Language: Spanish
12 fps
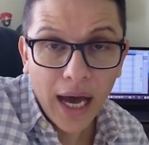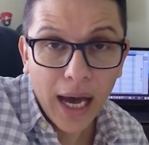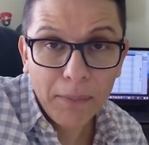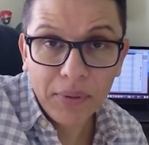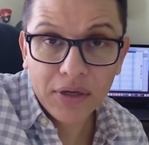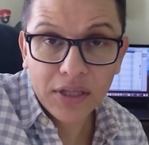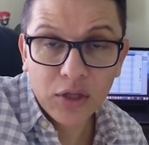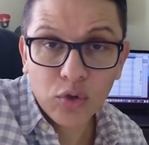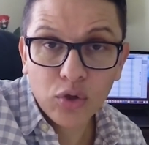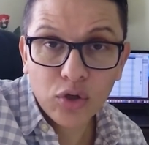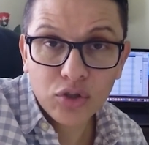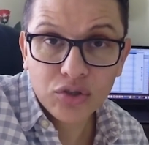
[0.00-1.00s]
ha perdido
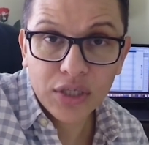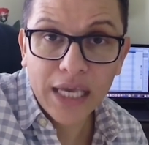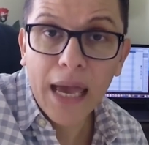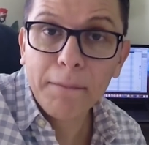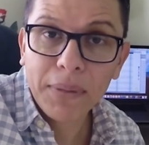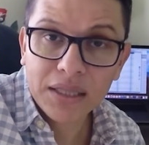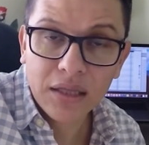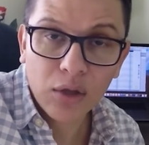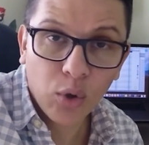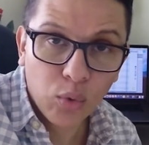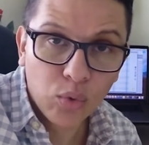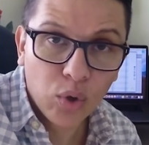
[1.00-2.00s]
2 y ha
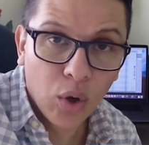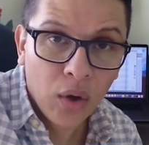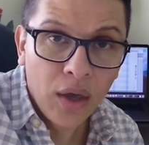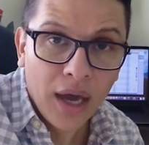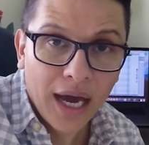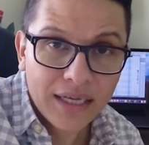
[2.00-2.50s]
empatado 1.